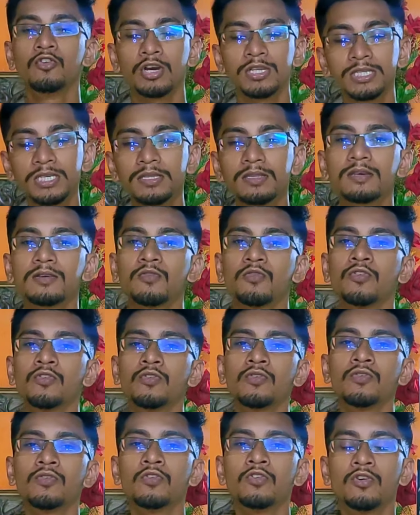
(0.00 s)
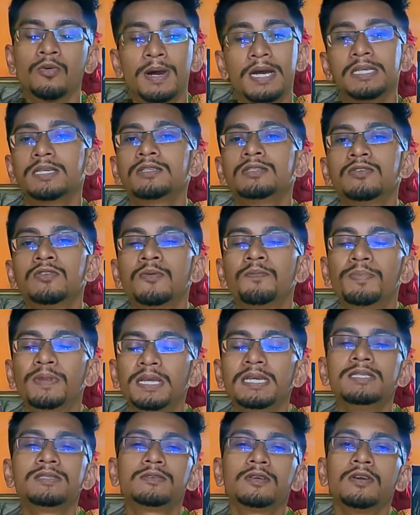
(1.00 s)
নচেত কোনো অন্য মাছের জন্য
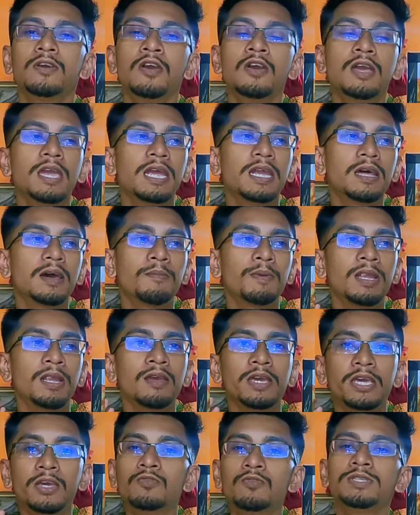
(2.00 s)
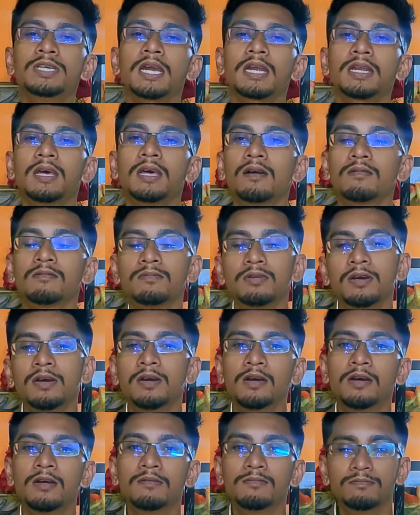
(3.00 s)
প্লিজ এটা মানে হিউজ একটা
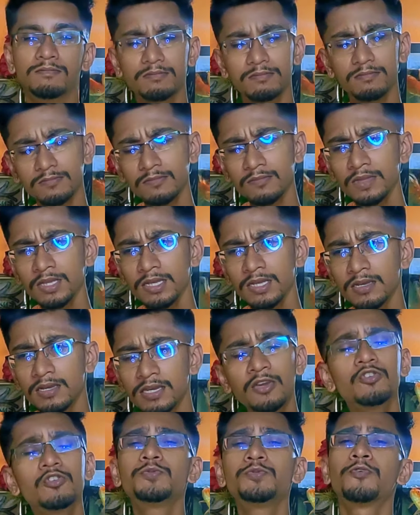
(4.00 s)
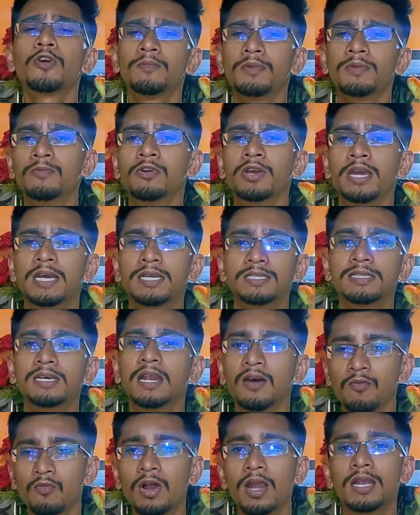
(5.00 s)
হিউজ প্রবলেম হয়ে গেছে
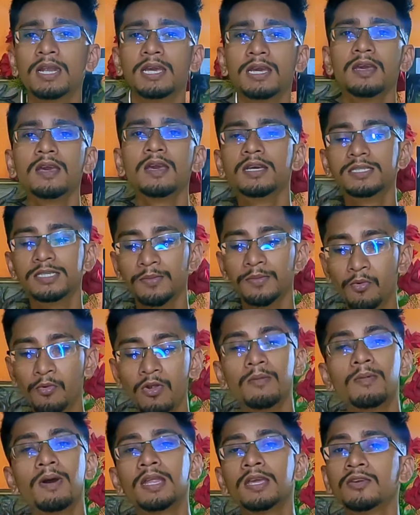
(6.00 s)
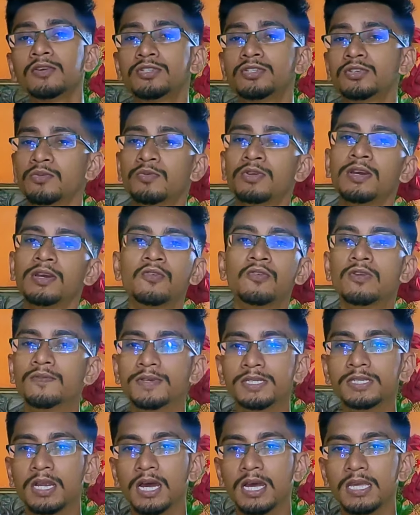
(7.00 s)
সারা ওয়ার্ল্ডে যে বোল মানেই হচ্ছে ওর মধ্যে
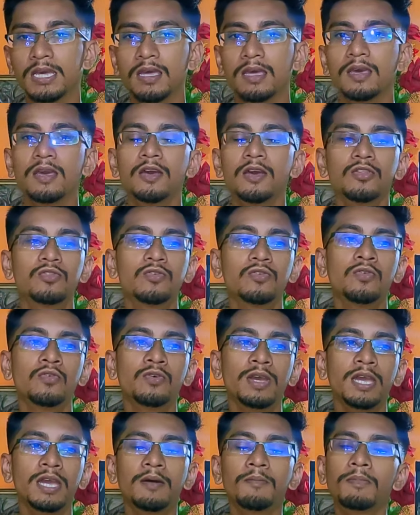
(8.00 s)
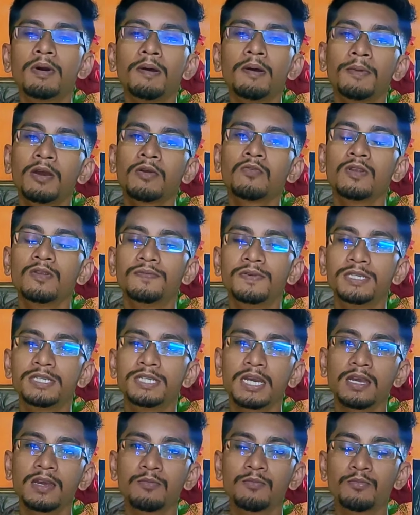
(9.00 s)
গোলফিশ রাখা যায় তো এরমভাবে আমরা
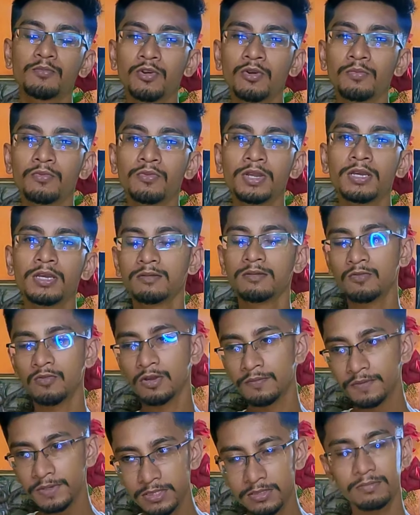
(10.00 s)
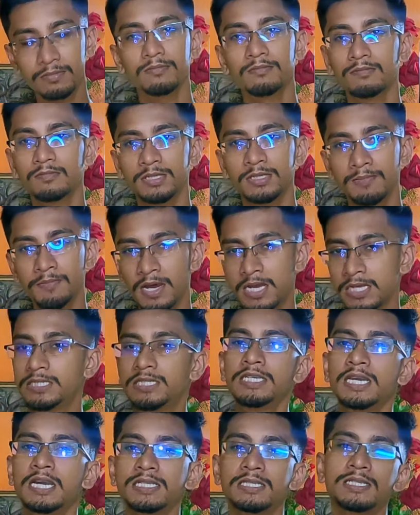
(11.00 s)
গোলফিশটাকে পুরোপুরি গোলফিশ যে
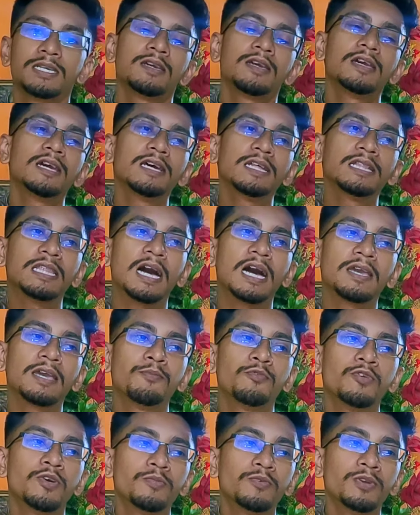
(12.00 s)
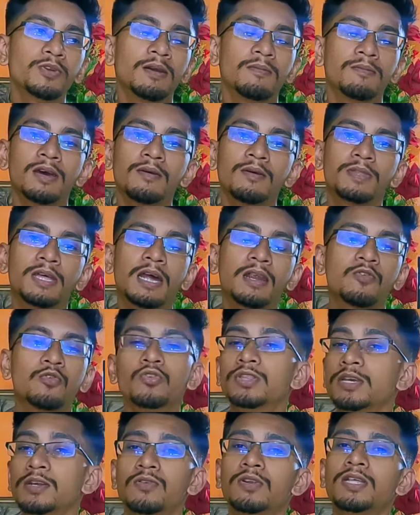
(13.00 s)
মাছটি আছে তাকে পুরোপুরি আমরা তার
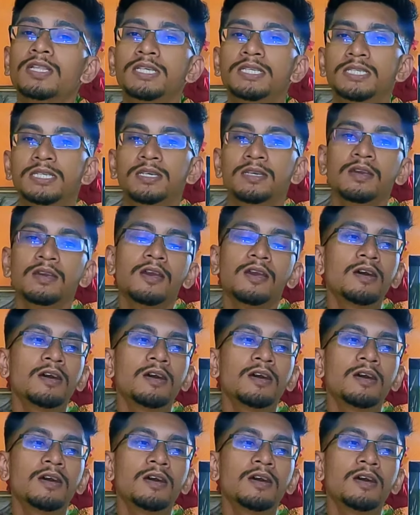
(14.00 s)
ক্ষতি করে দিচ্ছি